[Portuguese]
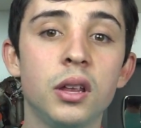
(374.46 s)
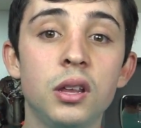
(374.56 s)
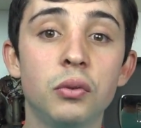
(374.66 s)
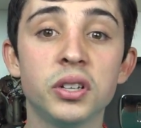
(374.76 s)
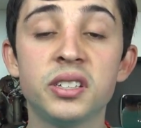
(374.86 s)

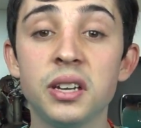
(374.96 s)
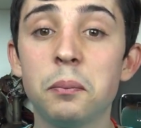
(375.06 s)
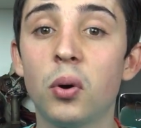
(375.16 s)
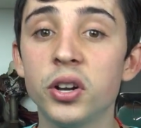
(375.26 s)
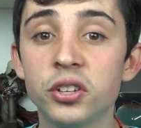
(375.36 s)
e você
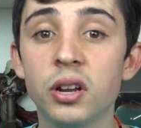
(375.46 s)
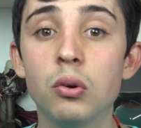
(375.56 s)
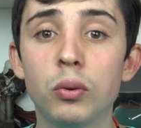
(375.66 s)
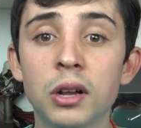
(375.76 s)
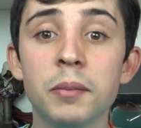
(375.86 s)
pode
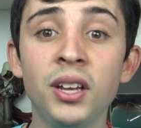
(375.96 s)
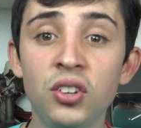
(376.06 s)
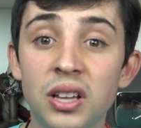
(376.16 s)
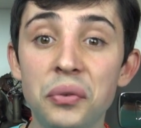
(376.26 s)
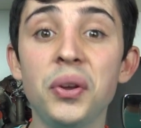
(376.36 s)

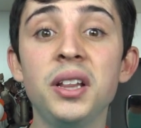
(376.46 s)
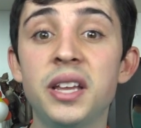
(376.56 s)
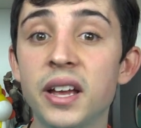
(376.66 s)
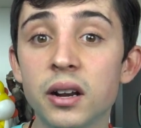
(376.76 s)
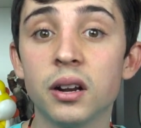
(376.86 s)
tranquilamente
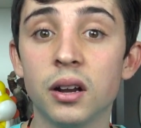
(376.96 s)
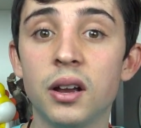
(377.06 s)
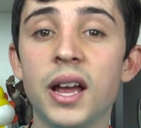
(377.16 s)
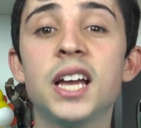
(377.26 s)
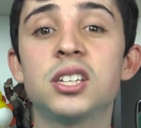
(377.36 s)
defender
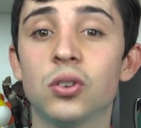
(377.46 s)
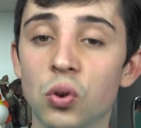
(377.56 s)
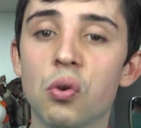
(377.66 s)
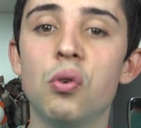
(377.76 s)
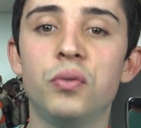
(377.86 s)
essa
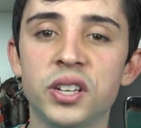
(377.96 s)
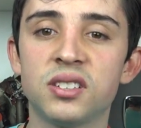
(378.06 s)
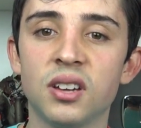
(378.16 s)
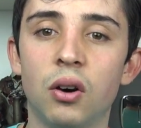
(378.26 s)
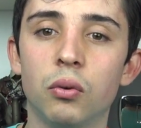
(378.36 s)
sua
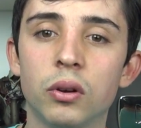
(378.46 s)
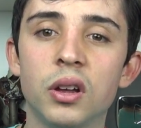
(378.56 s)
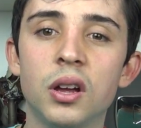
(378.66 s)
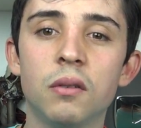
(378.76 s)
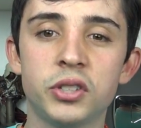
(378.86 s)
convicção.
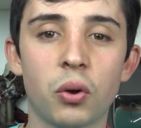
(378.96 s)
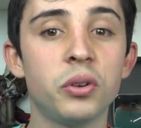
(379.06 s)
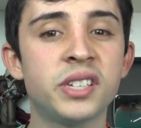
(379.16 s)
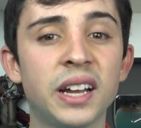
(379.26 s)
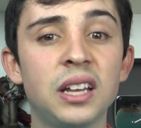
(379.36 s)
Você
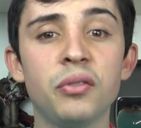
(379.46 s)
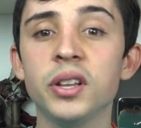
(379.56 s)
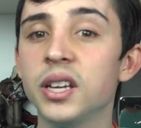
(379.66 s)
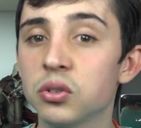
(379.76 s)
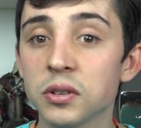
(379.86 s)
consegue
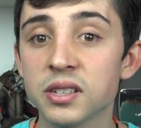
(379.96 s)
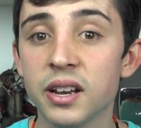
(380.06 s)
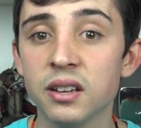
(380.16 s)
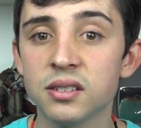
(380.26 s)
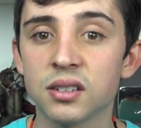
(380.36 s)
defender as suas
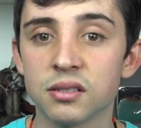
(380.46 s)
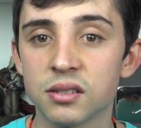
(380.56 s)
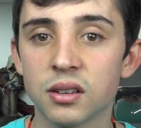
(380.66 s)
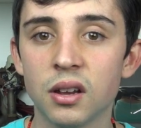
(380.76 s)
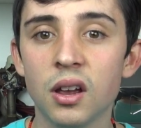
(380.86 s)

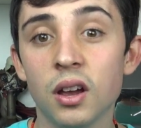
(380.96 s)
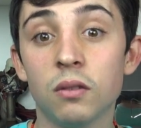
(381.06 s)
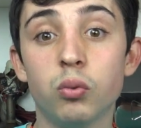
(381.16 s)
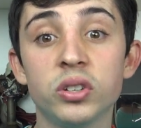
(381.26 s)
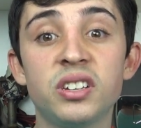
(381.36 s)
crenças
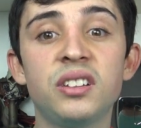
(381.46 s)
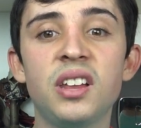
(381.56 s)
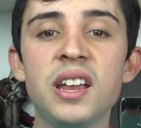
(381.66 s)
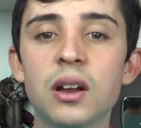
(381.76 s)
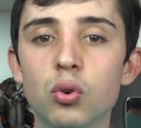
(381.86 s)
você
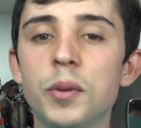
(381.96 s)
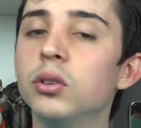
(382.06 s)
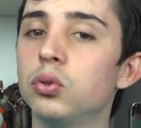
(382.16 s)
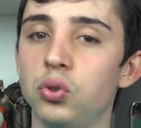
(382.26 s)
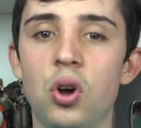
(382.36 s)
tem
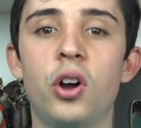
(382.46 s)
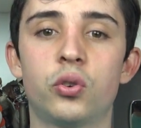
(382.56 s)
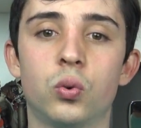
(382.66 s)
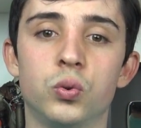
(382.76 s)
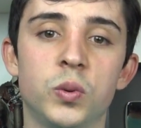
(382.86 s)
argumentos
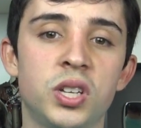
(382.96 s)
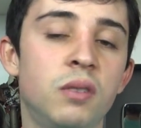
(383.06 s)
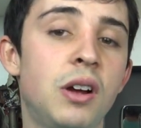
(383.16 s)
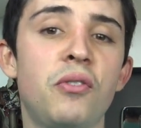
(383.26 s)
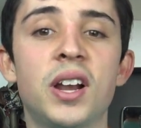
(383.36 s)
lógicos. Você não
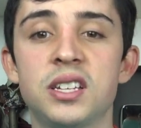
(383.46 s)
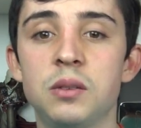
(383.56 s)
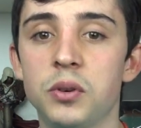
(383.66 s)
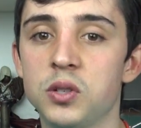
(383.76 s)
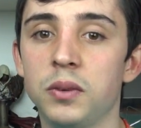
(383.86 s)
vai falar
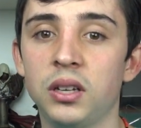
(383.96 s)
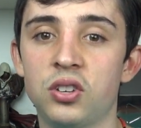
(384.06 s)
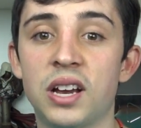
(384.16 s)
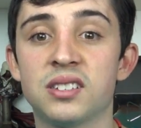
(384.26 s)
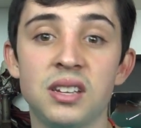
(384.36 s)

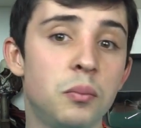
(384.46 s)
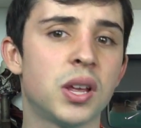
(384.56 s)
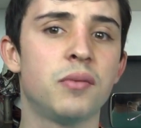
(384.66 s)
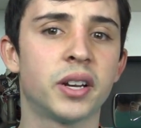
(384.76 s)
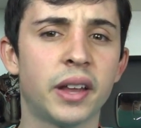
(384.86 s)
simplesmente é assim
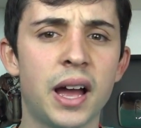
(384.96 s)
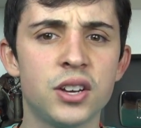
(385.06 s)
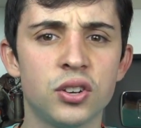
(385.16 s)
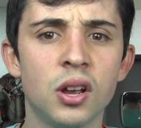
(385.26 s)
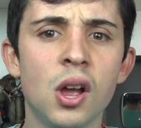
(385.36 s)
porque é
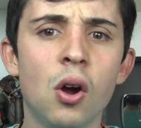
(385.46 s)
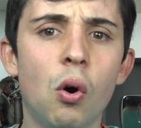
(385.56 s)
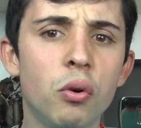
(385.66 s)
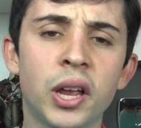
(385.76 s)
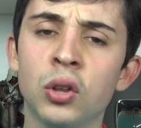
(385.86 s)
verdade,
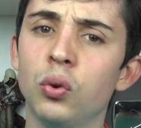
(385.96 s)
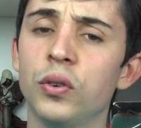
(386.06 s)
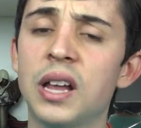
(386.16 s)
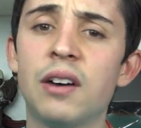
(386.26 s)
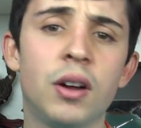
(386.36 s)
ou quem
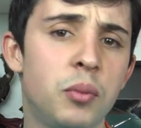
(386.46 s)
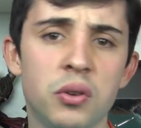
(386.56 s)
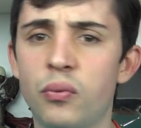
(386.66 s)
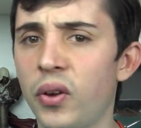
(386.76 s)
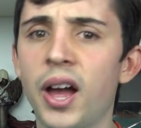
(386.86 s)
duvidar vai para o
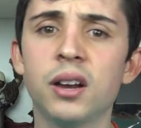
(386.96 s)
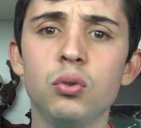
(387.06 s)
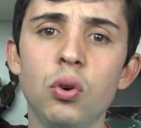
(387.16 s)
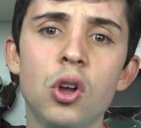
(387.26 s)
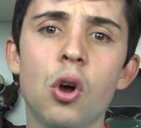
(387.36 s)

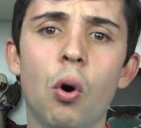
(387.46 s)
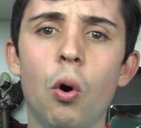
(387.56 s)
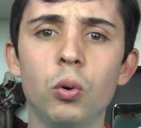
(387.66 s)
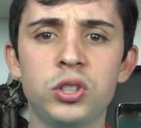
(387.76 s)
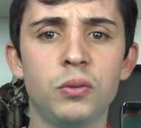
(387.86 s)
inferno,
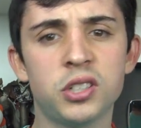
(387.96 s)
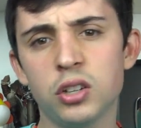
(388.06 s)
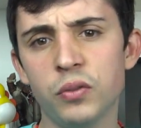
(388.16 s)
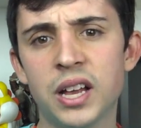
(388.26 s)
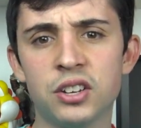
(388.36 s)
ou se você
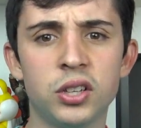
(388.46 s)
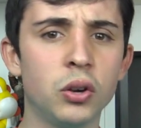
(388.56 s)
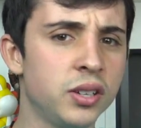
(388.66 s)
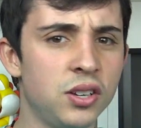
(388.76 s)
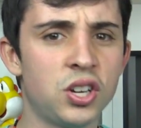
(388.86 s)
duvidar de
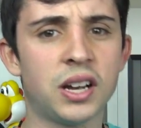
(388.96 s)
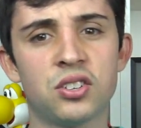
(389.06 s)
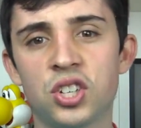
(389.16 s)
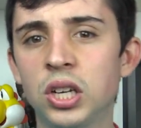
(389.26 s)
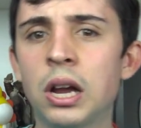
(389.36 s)
Deus ele te
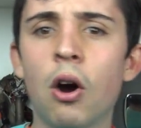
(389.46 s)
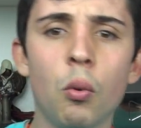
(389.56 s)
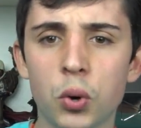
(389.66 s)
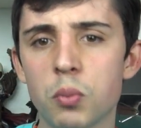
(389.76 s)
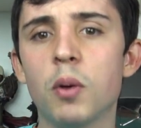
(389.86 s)
castiga, ou
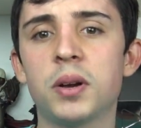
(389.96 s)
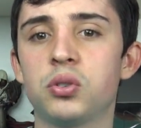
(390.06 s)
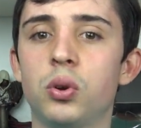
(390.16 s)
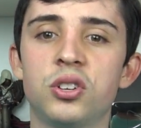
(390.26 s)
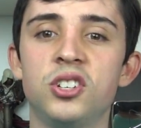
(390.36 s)
porque o meu
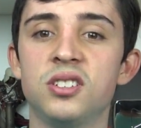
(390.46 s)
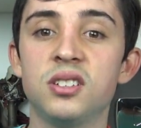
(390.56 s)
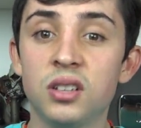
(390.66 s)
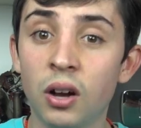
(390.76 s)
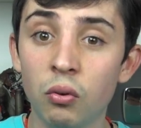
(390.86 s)
pastor
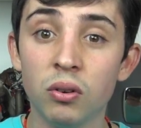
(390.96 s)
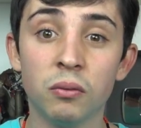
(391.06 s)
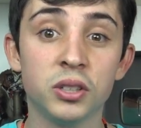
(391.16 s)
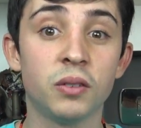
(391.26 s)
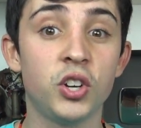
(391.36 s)
disse. Não,
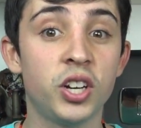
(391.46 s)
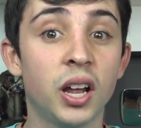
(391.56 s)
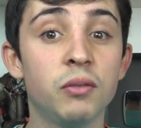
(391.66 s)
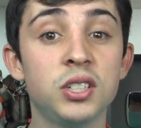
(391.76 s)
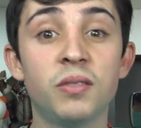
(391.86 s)
você vai
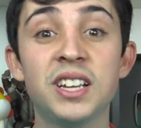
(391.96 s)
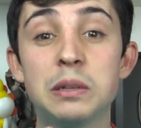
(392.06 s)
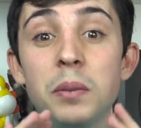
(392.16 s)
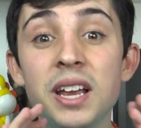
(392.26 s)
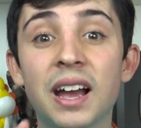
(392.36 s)
chegar e você vai
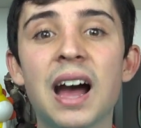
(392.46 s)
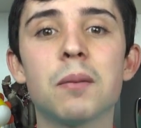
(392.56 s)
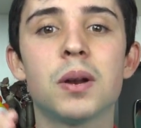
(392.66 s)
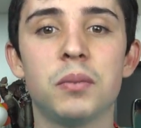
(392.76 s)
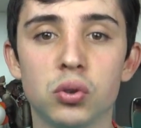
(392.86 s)
explicar
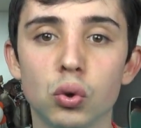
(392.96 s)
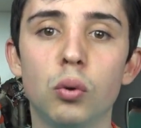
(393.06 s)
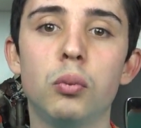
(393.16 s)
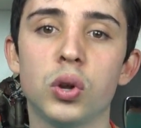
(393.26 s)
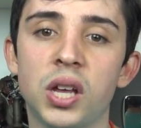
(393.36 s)
para a pessoa
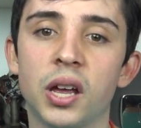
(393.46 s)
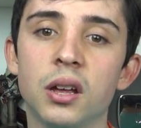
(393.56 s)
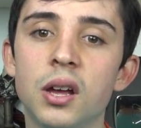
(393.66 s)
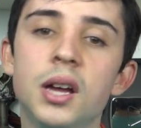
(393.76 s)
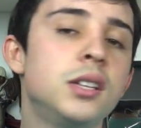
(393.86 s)
o porquê.
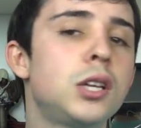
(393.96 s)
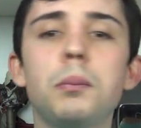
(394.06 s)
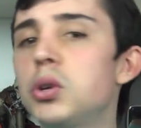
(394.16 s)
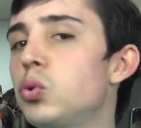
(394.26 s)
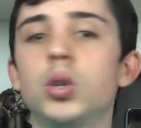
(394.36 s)
Se a
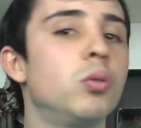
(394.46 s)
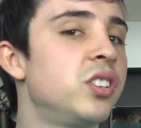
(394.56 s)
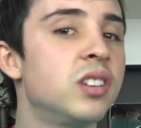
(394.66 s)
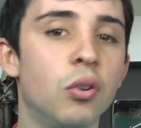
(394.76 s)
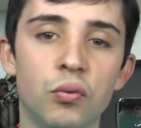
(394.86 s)
pessoa não
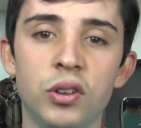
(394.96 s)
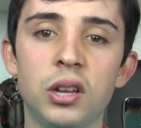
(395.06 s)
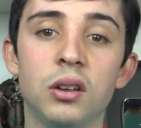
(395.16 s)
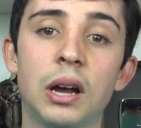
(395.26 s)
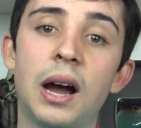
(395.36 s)
quiser
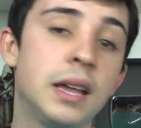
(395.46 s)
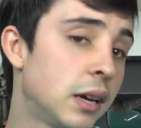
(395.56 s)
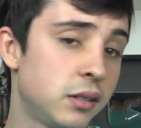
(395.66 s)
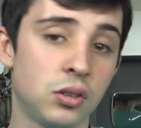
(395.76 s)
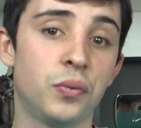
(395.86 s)
ouvir, aí a
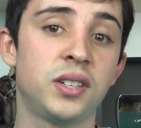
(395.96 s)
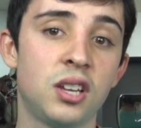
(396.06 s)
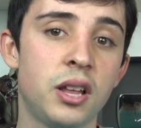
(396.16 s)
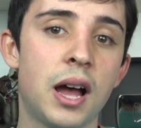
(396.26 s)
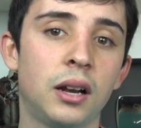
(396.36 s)
questão vai
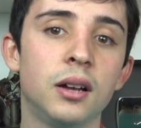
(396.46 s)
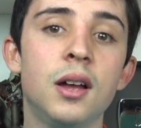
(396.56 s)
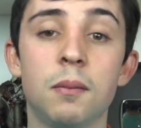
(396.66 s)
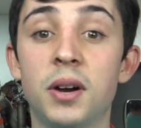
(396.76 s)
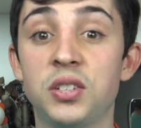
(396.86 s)
ser dela,
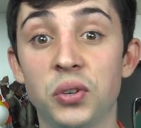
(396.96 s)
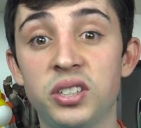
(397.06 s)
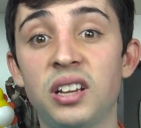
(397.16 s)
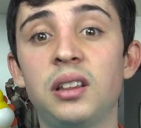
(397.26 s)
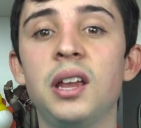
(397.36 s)
mas
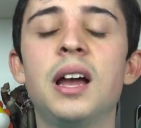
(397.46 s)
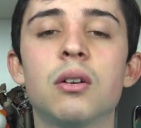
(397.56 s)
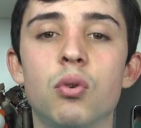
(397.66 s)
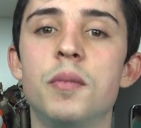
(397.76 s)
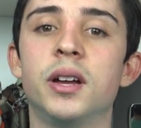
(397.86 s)
você tem
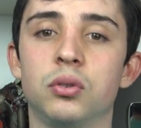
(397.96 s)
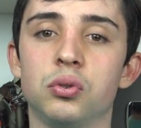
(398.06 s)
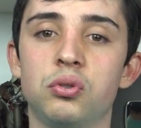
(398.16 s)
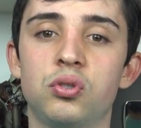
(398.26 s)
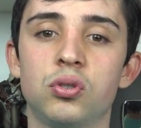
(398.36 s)

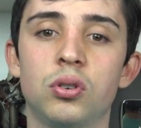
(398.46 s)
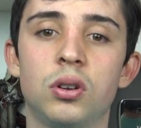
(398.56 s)
argumentos.